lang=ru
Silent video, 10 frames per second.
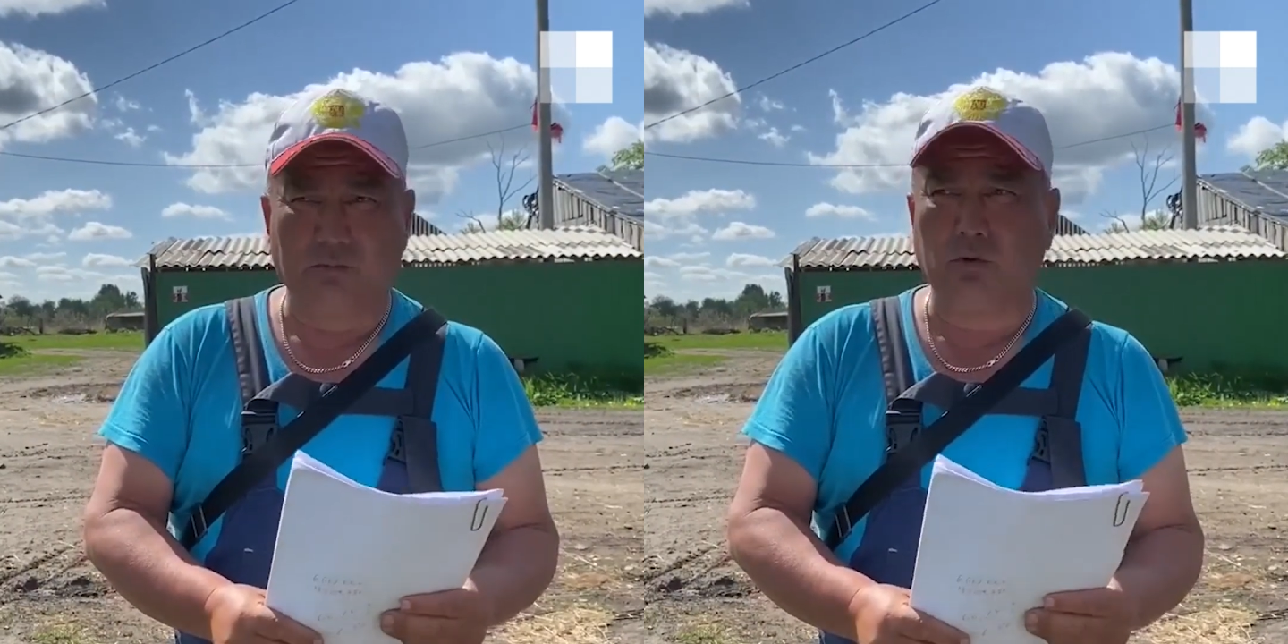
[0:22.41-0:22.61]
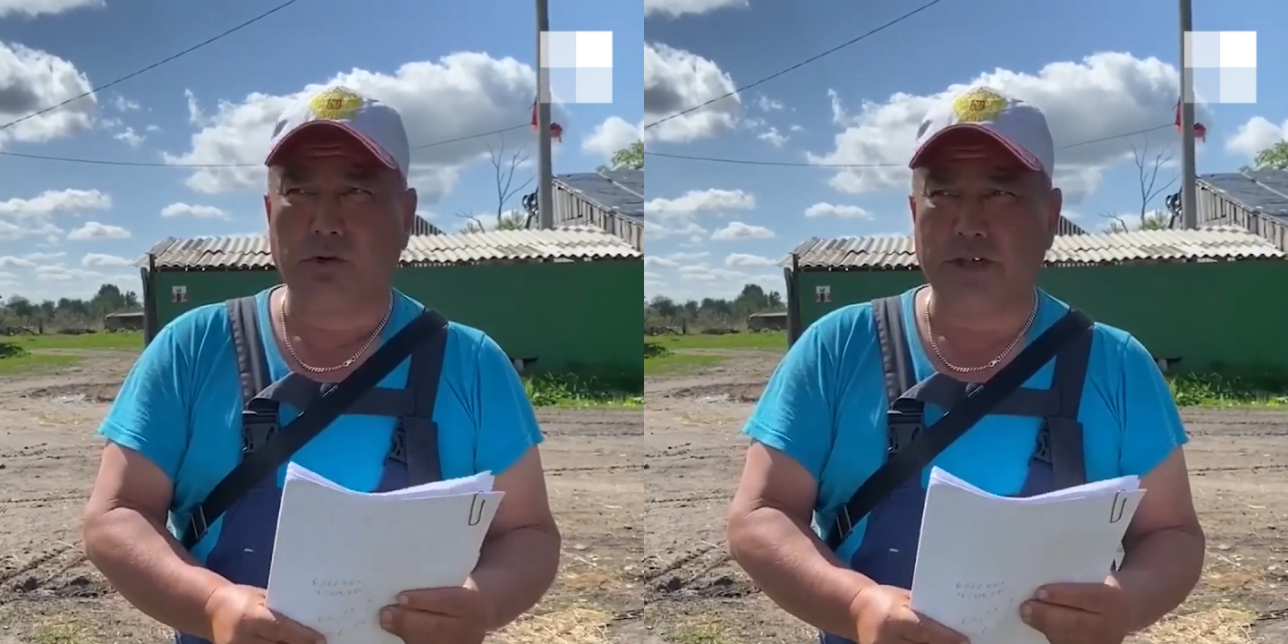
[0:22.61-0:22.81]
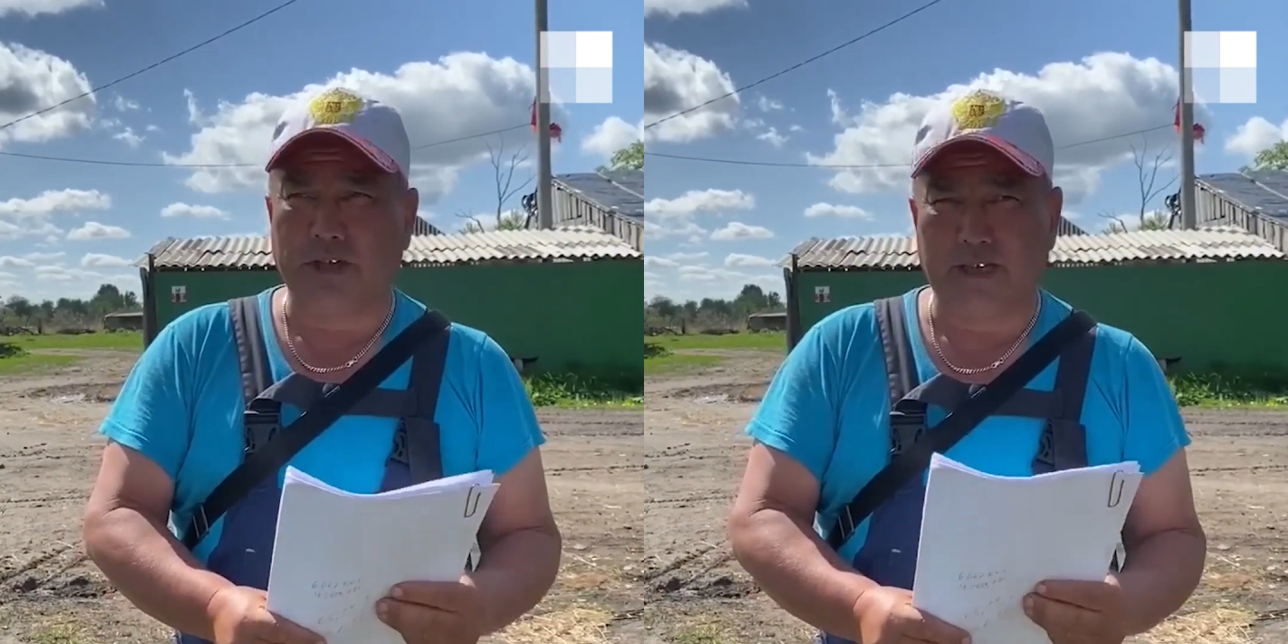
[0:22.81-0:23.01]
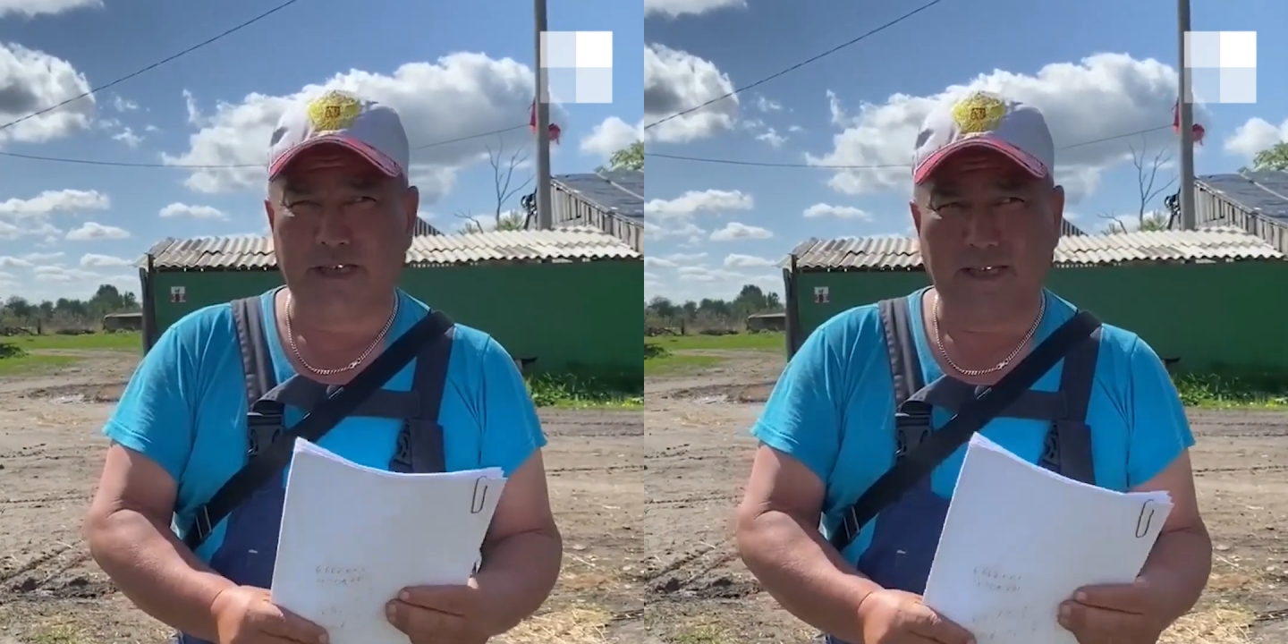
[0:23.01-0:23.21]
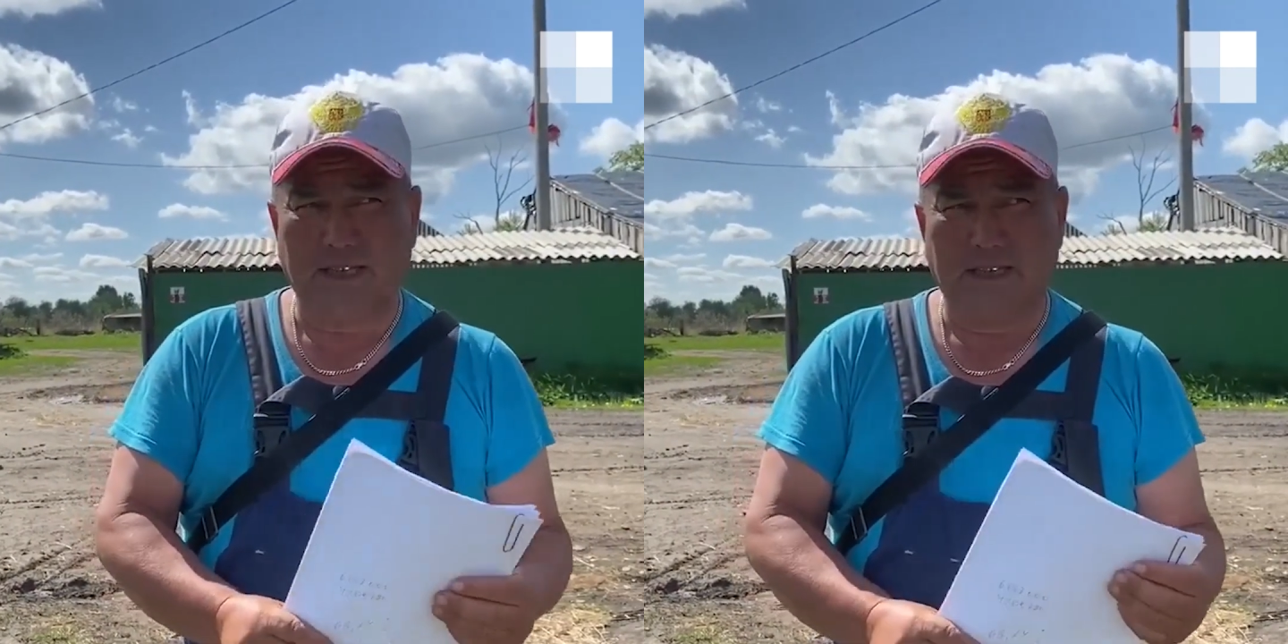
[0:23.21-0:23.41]
бойни,
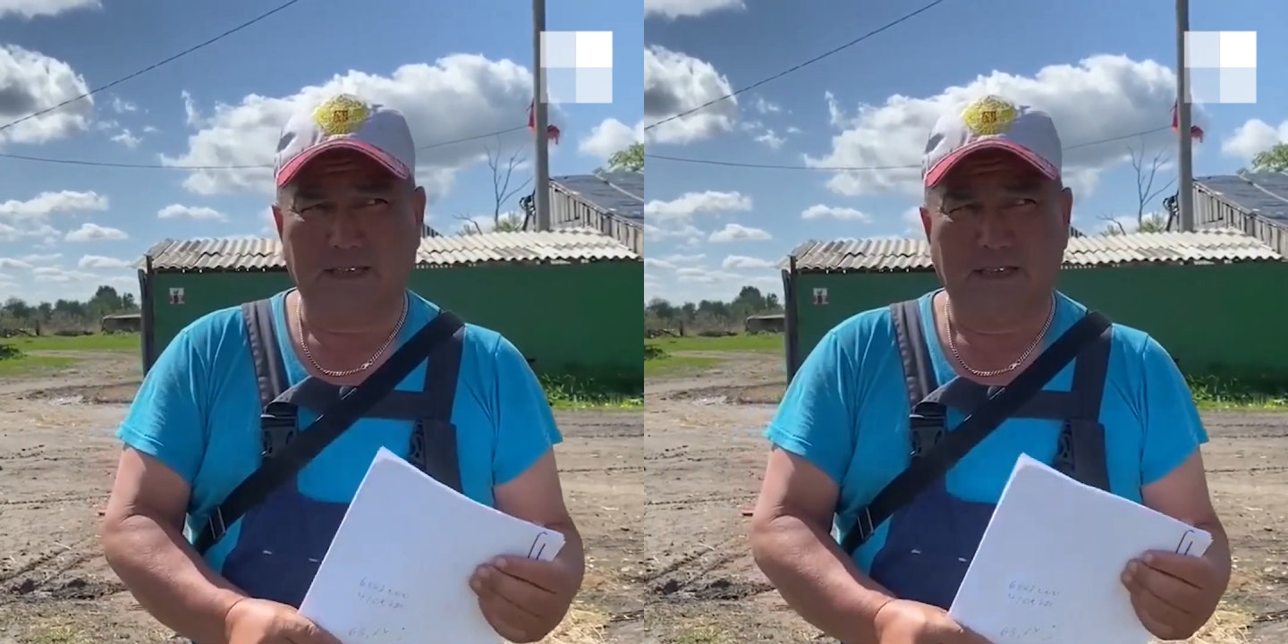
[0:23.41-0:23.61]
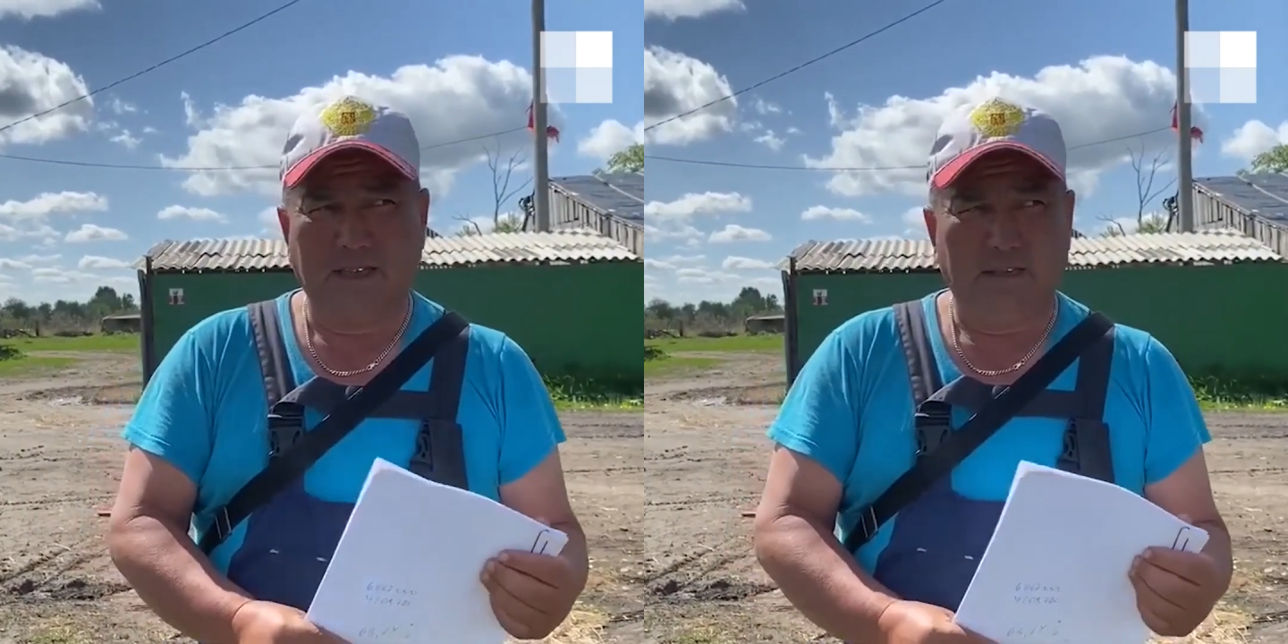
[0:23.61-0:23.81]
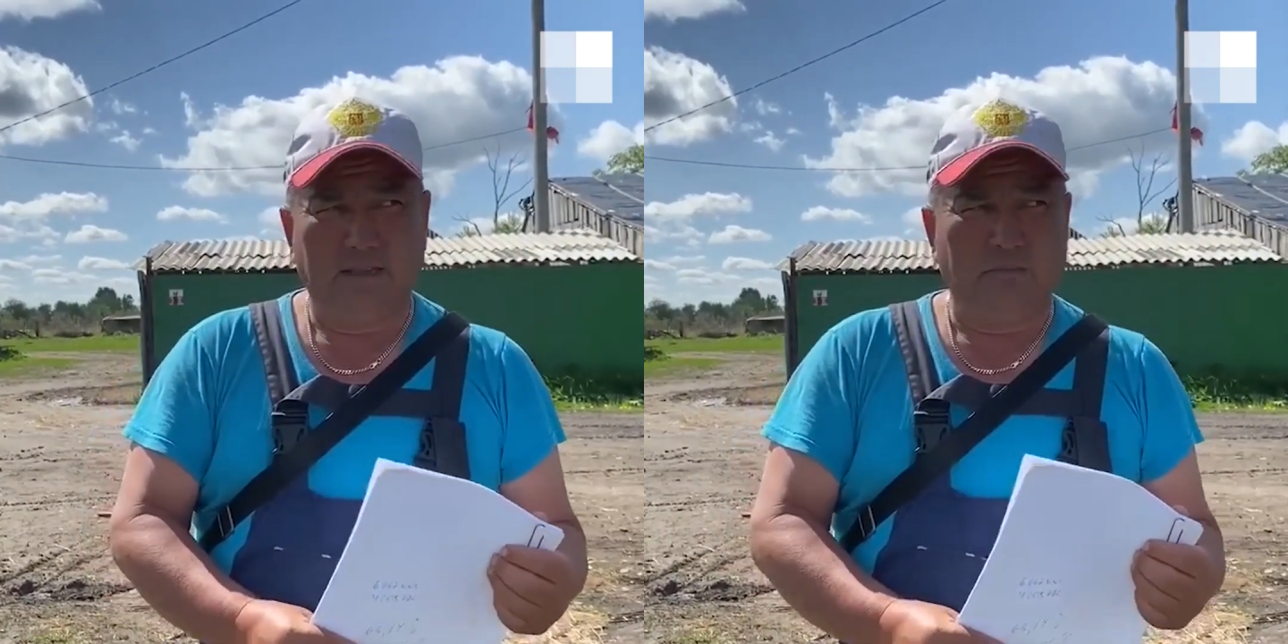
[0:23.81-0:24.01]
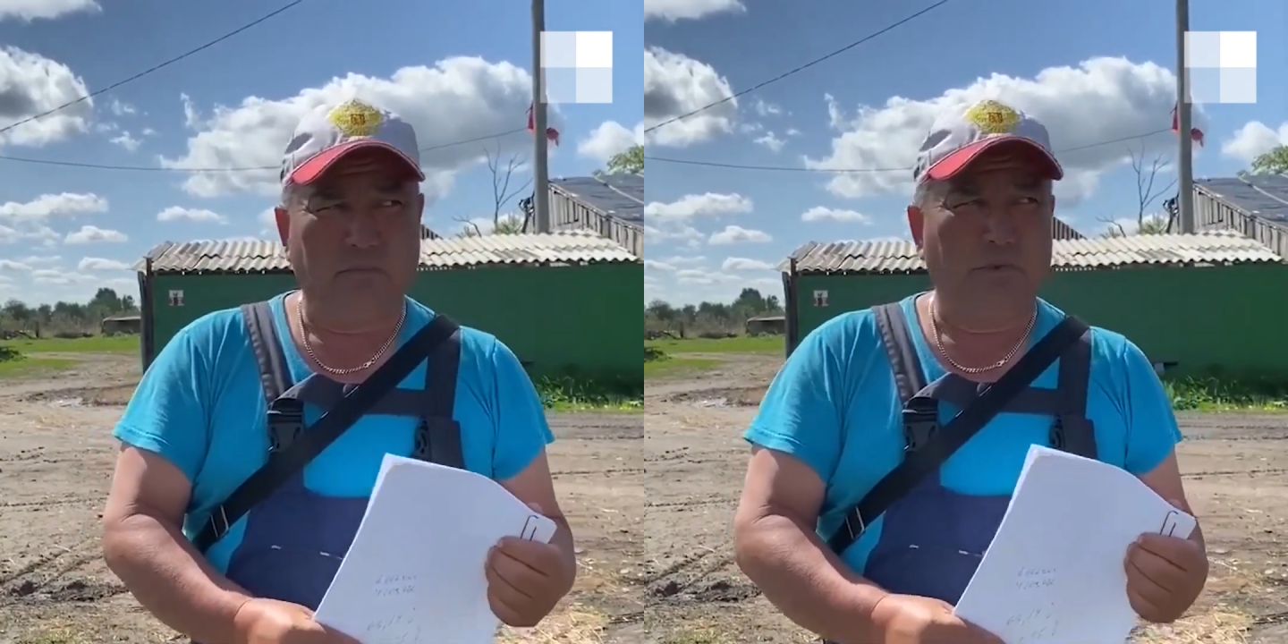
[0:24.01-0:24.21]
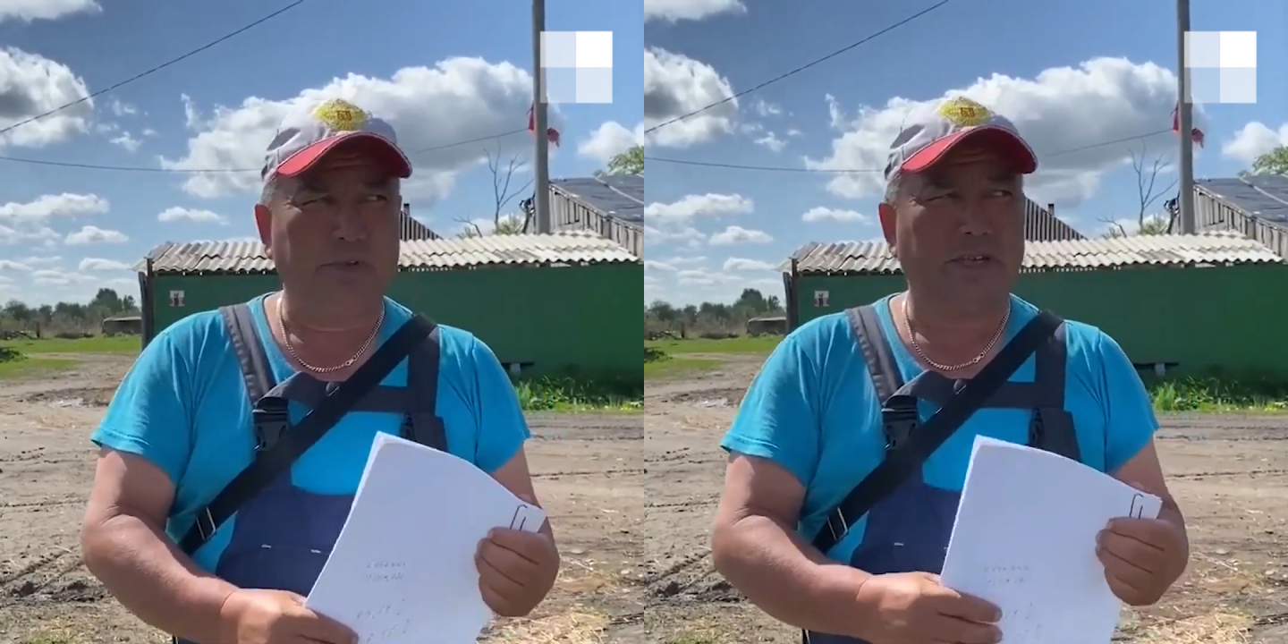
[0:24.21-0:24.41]

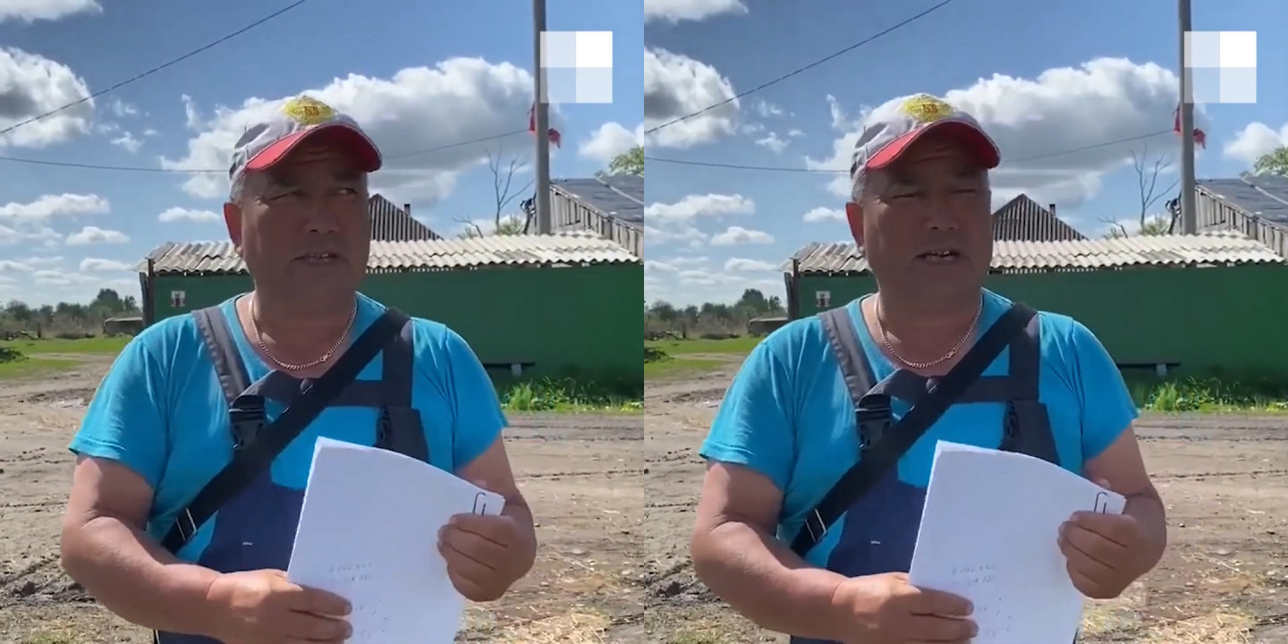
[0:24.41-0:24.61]
бойни,